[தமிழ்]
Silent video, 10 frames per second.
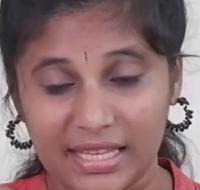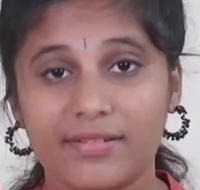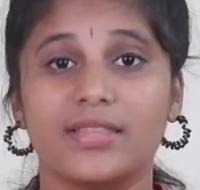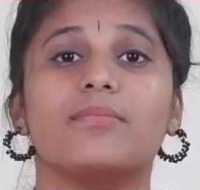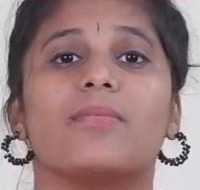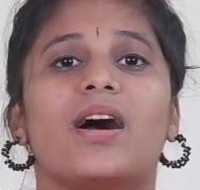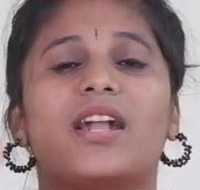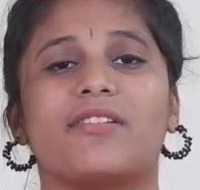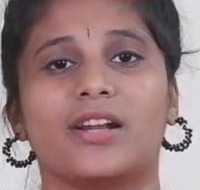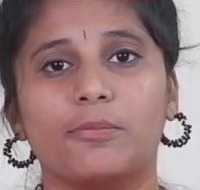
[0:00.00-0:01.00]
இதை வந்து
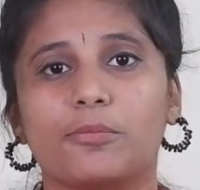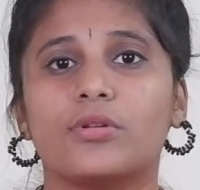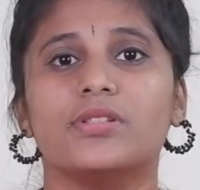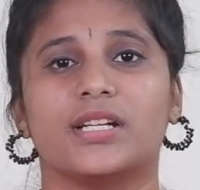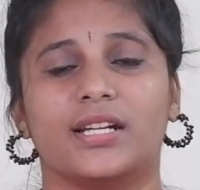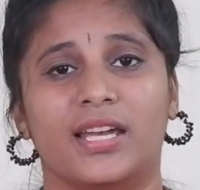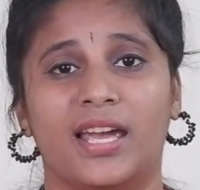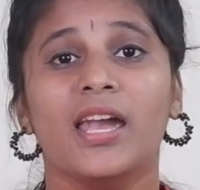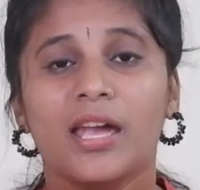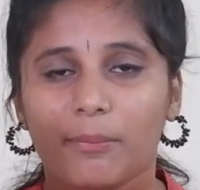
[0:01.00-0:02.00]
மாணவர்கள் புரிஞ்சுக்கிட்டு
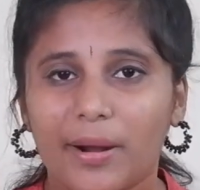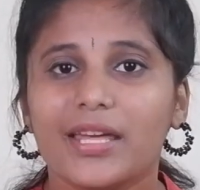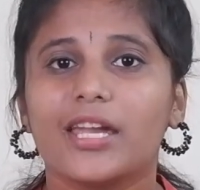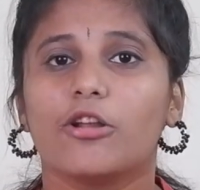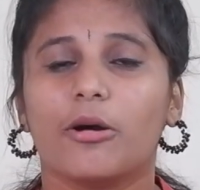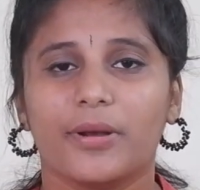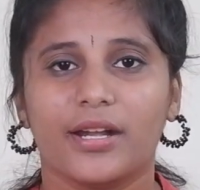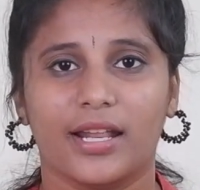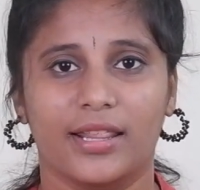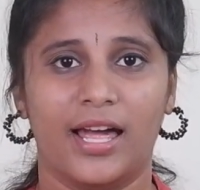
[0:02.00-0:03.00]
படிக்கணும்
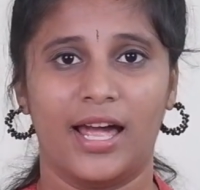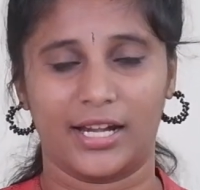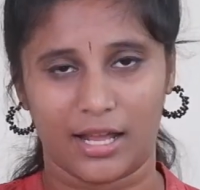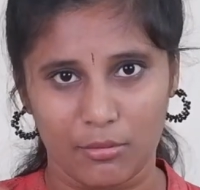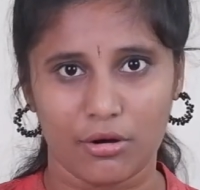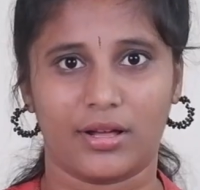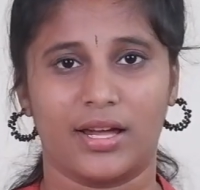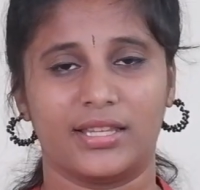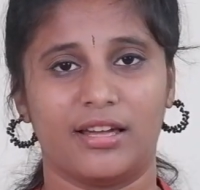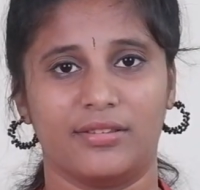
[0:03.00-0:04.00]
அப்படின்றது தான் நம்மளோட
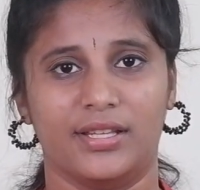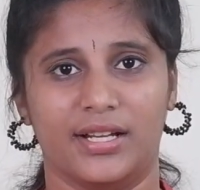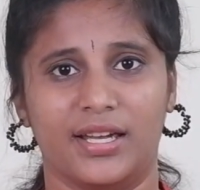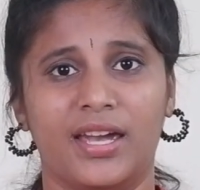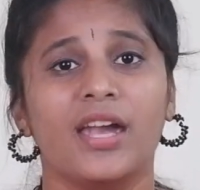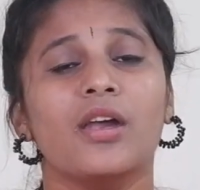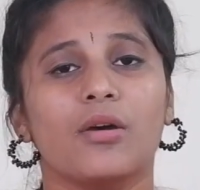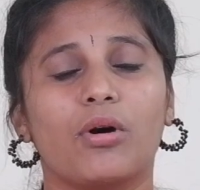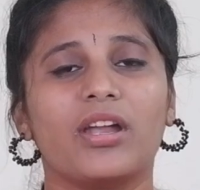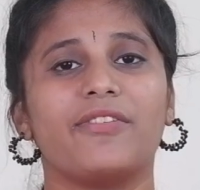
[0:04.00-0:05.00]
கருத்தாக வந்து இருக்கு
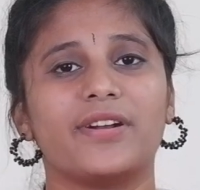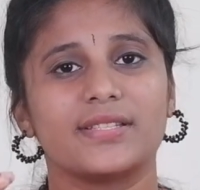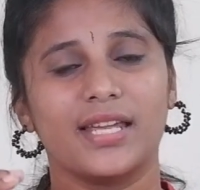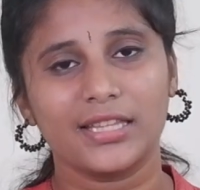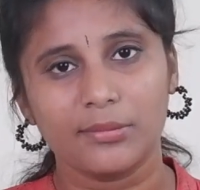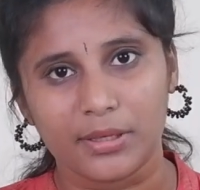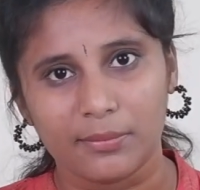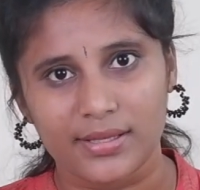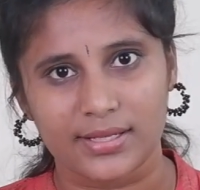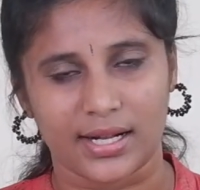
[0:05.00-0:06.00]
ஓகே ஃப்ரெண்ட்ஸ் நேற்று பிக்
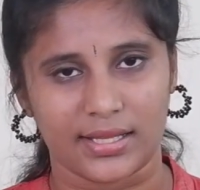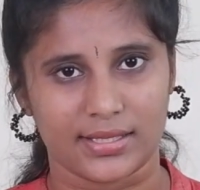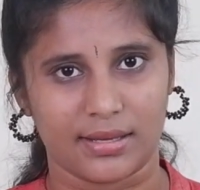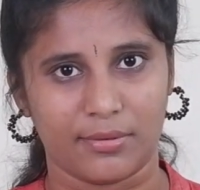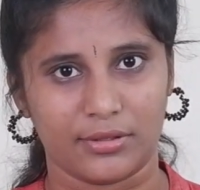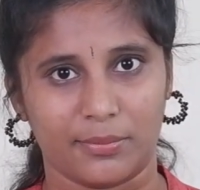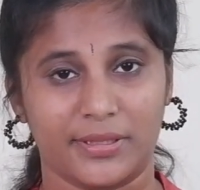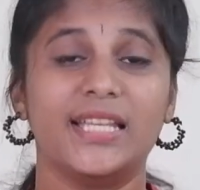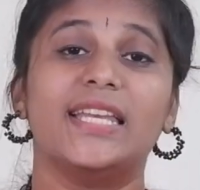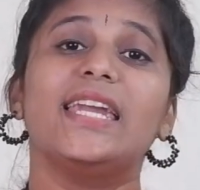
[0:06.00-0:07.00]
பாஸில் நடந்த சம்பவத்தை
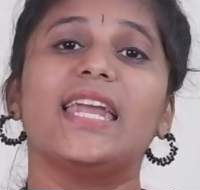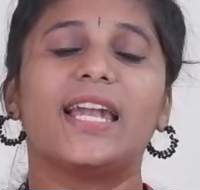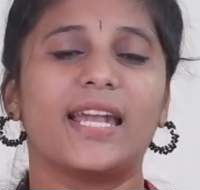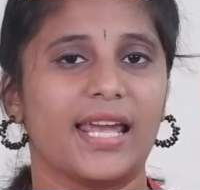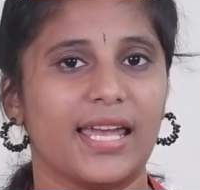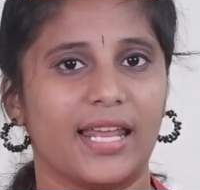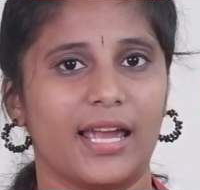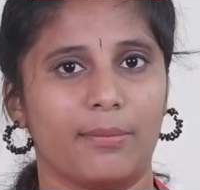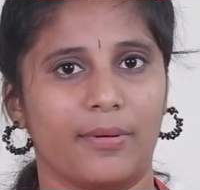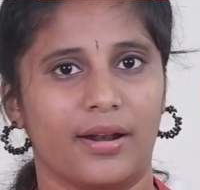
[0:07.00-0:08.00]
பற்றி நீ நீங்க என்ன நினைக்கிறீங்க
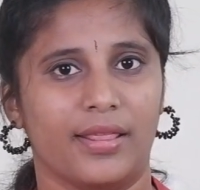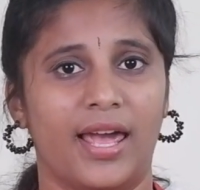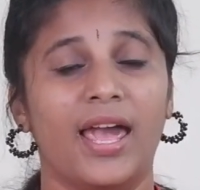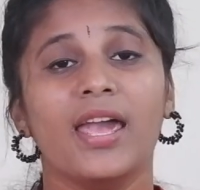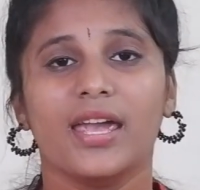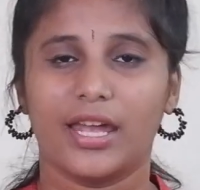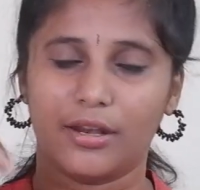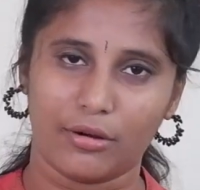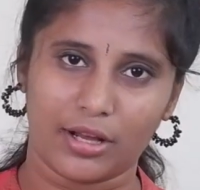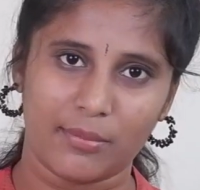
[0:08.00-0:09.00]
அப்படின்றத
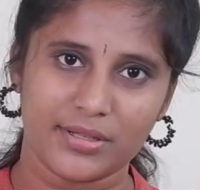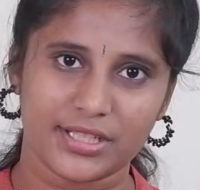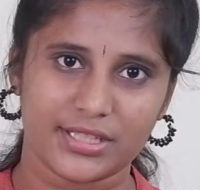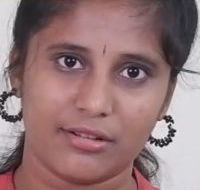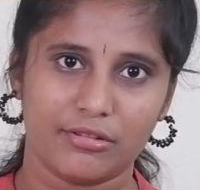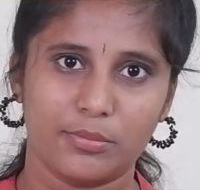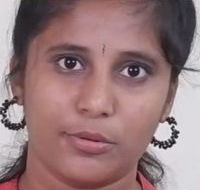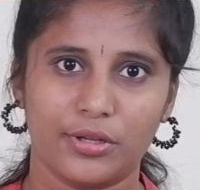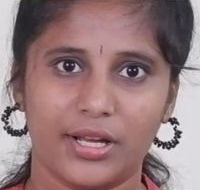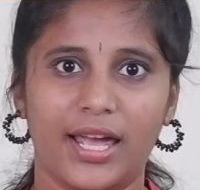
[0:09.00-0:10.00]
என்னோட கமெண்ட் செக்ஷன்ல வந்து
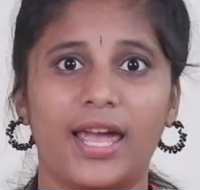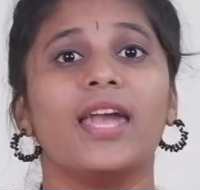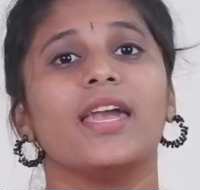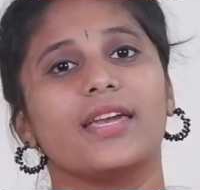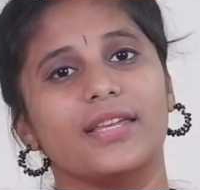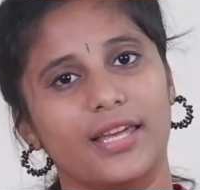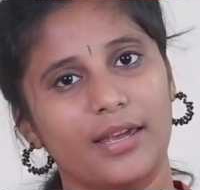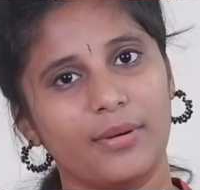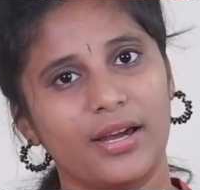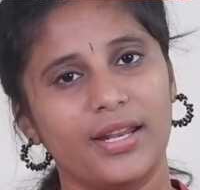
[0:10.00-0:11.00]
போடுங்க இதே
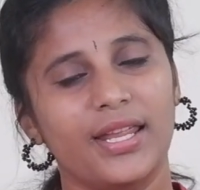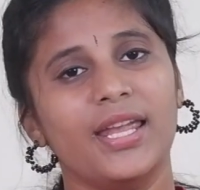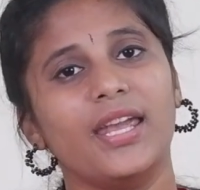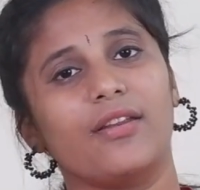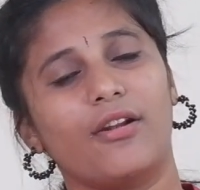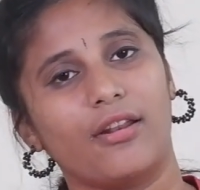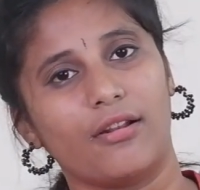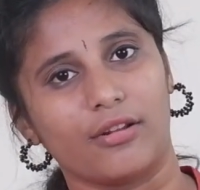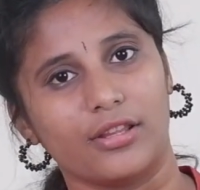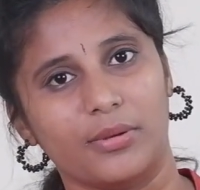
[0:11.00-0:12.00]
மாதிரி இன்னொடியில்
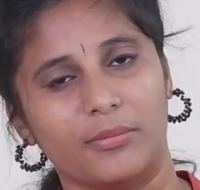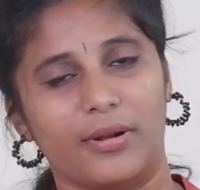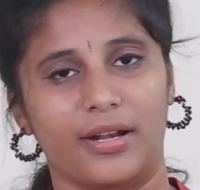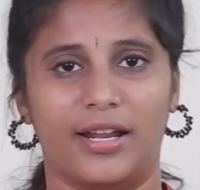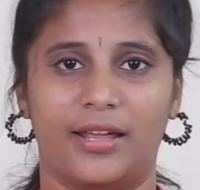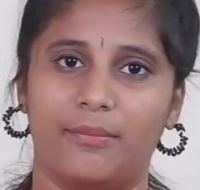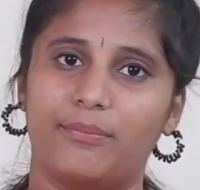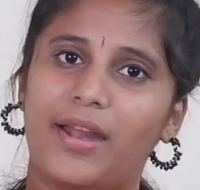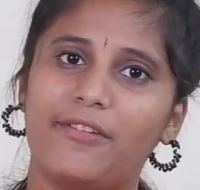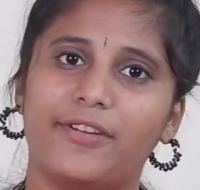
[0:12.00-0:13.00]
உங்களை வந்து மீட் பண்றேன்
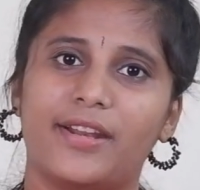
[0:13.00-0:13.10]
பாய்